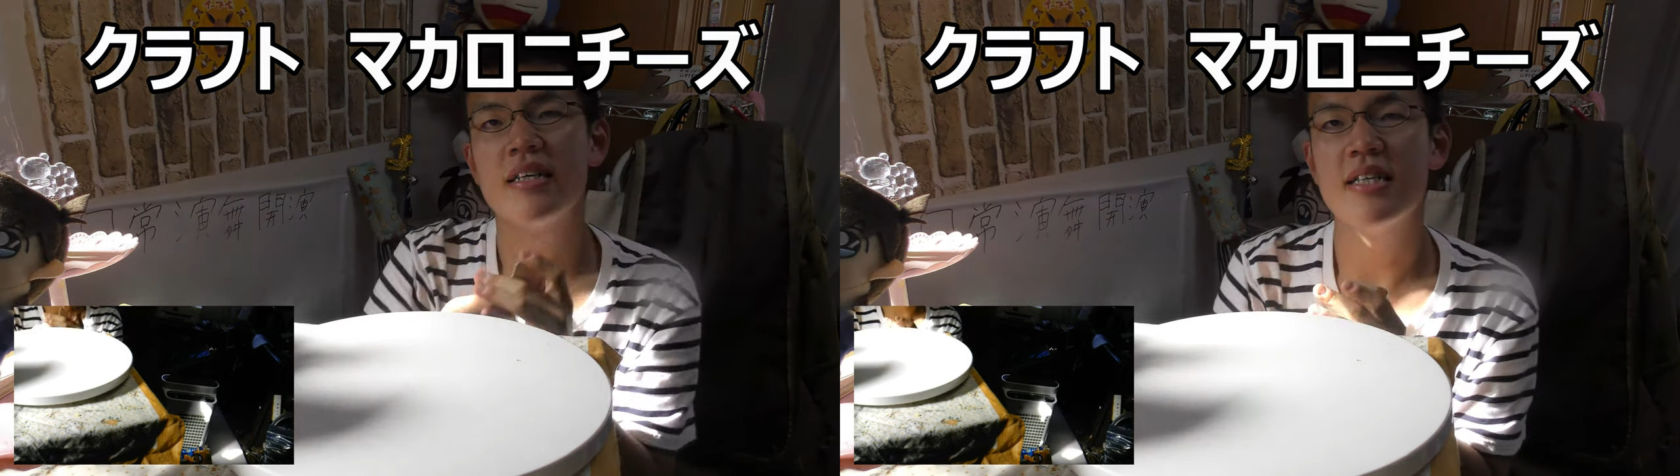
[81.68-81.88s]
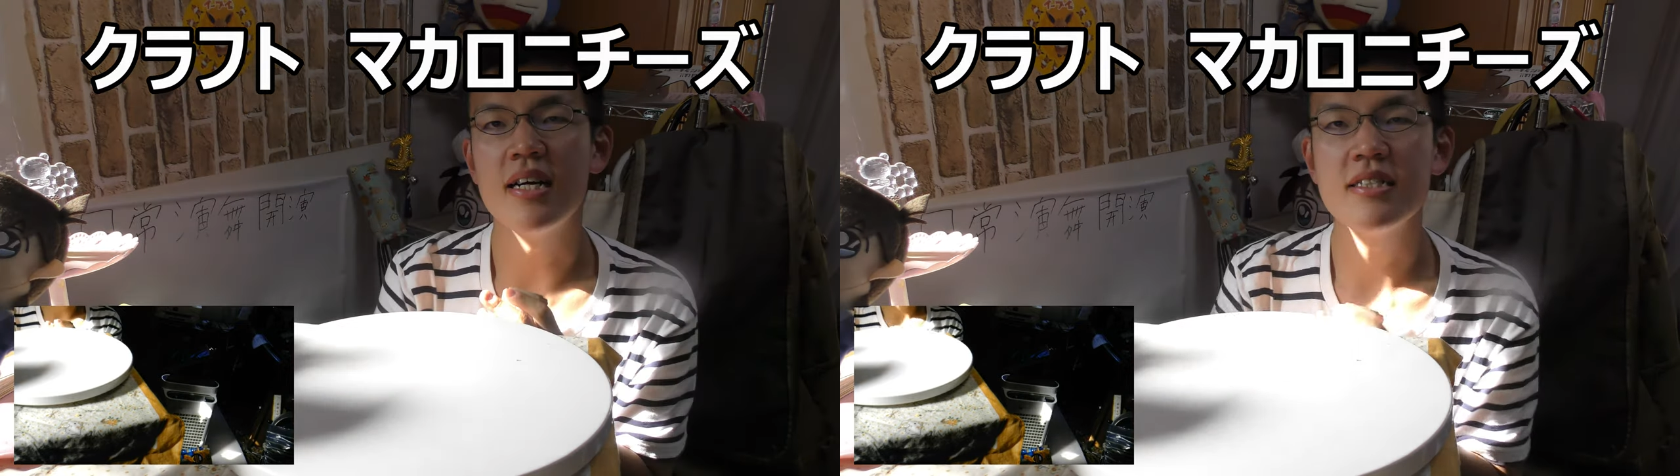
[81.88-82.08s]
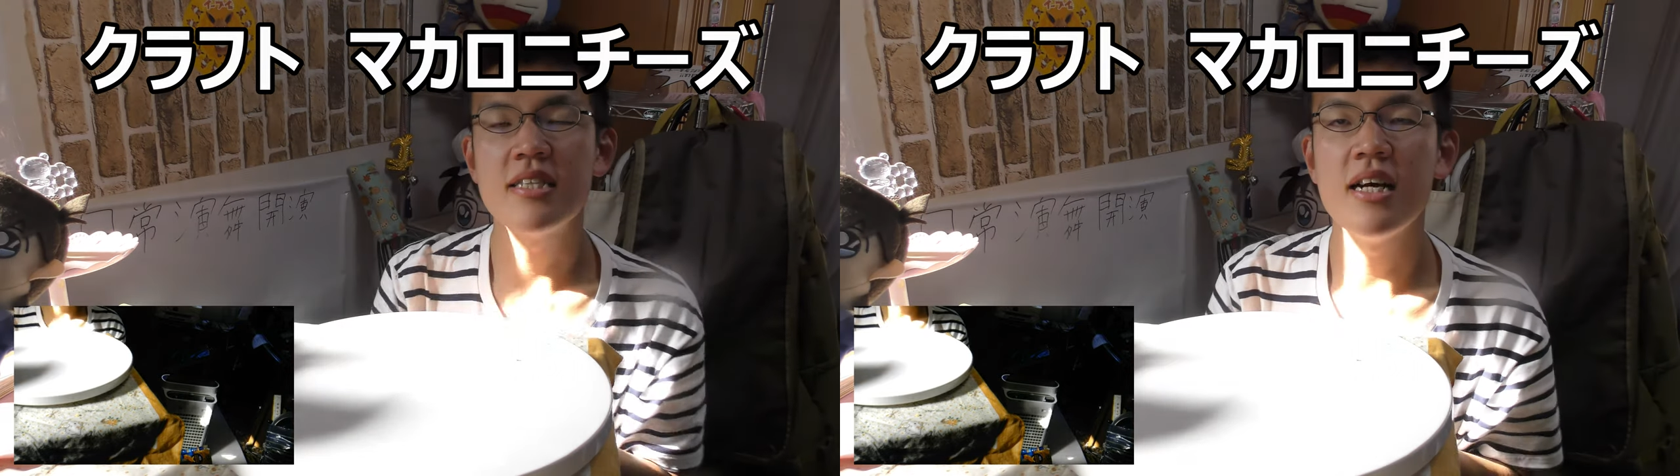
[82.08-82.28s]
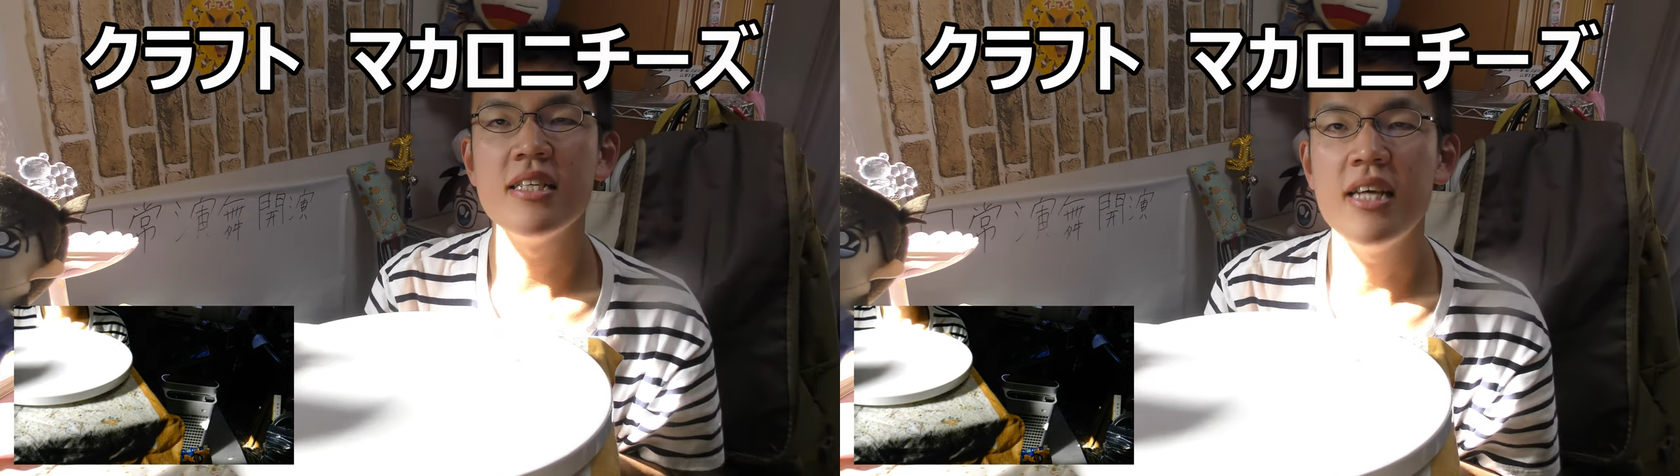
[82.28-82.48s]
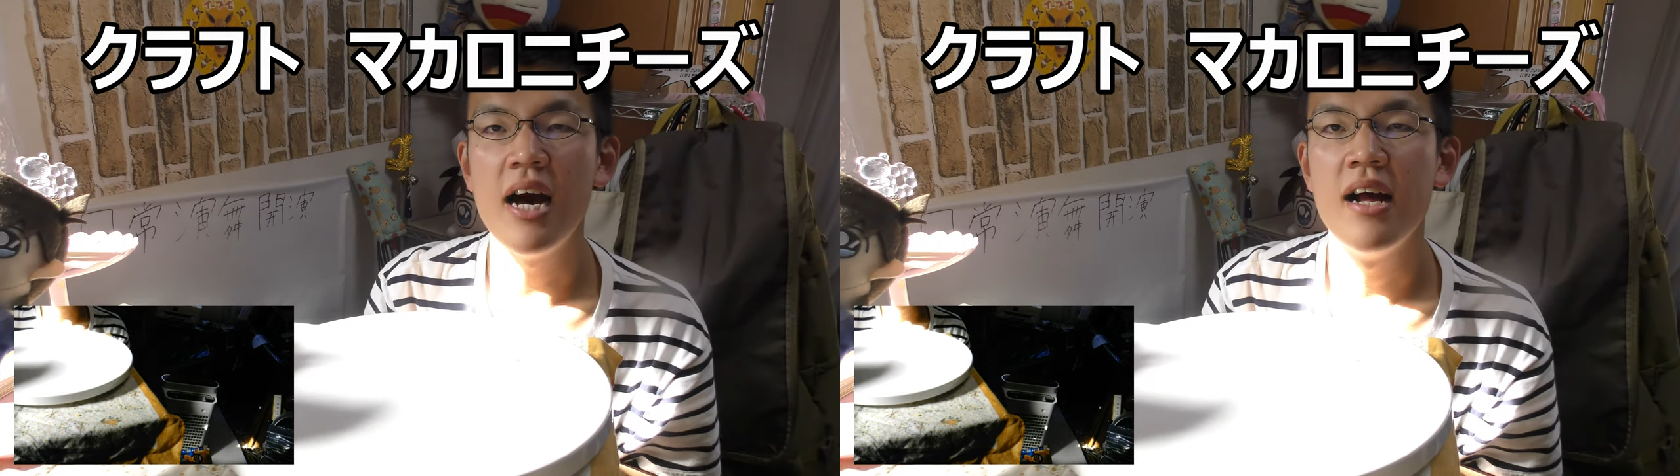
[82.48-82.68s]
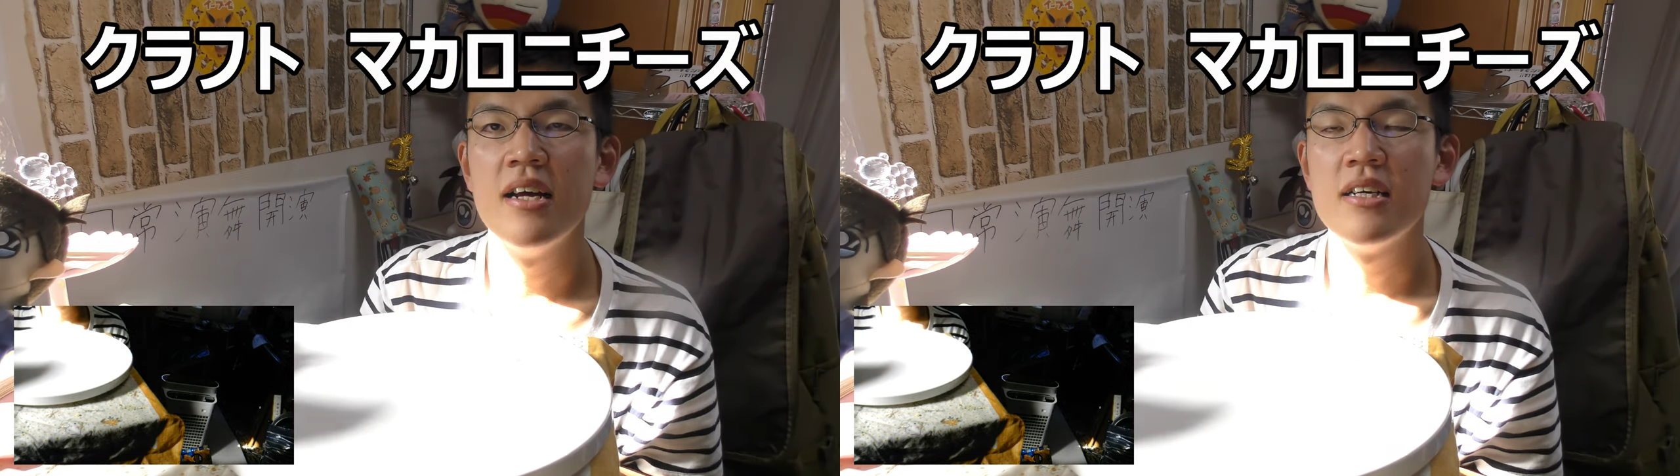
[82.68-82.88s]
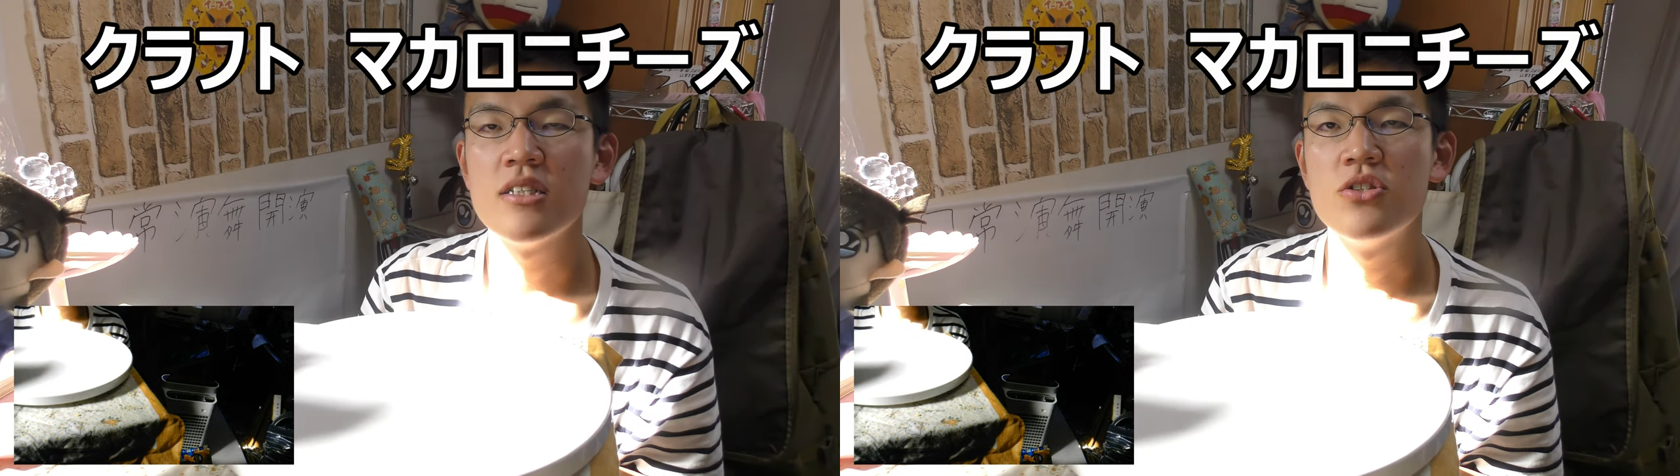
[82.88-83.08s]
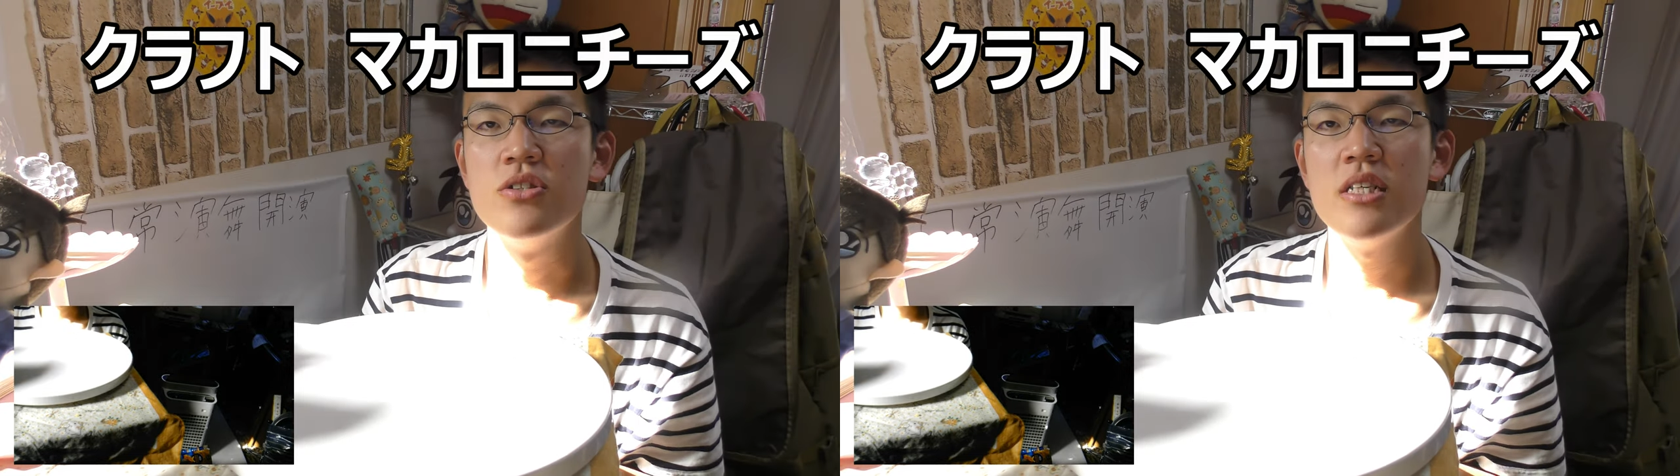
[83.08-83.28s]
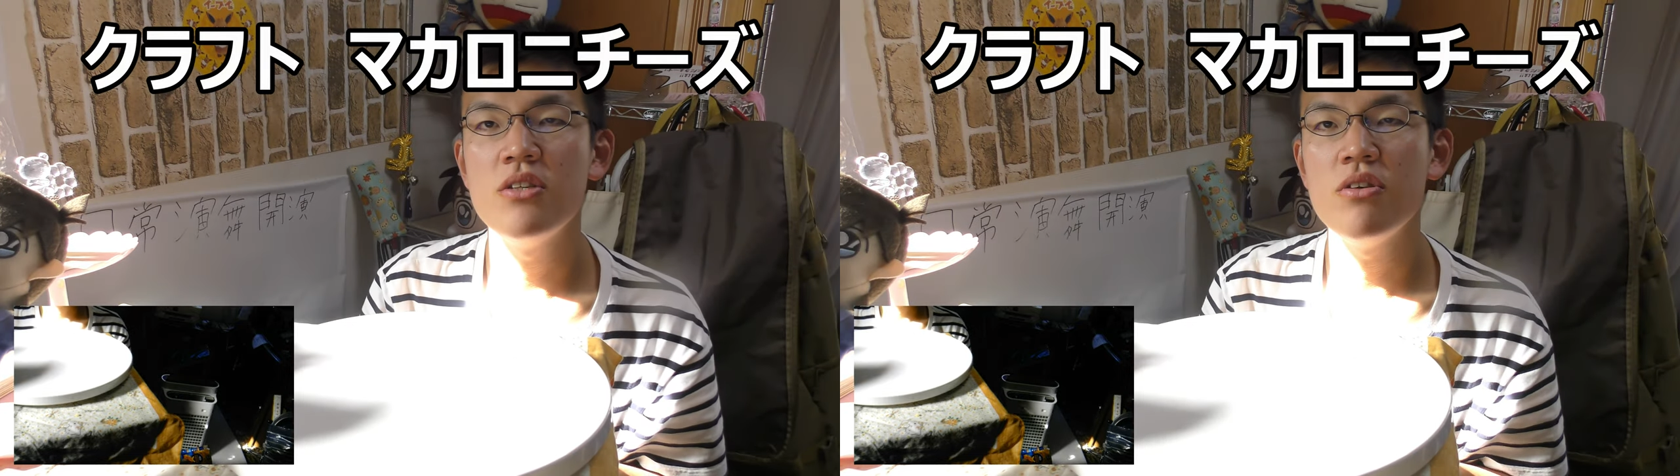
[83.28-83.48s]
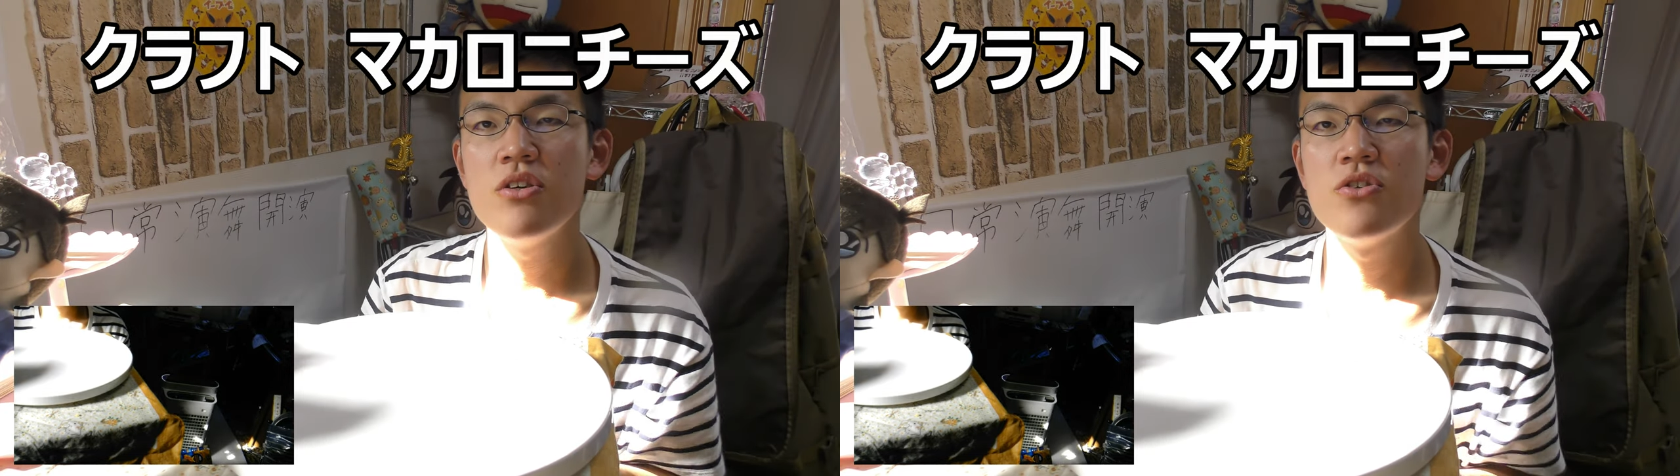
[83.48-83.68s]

元旦や国の行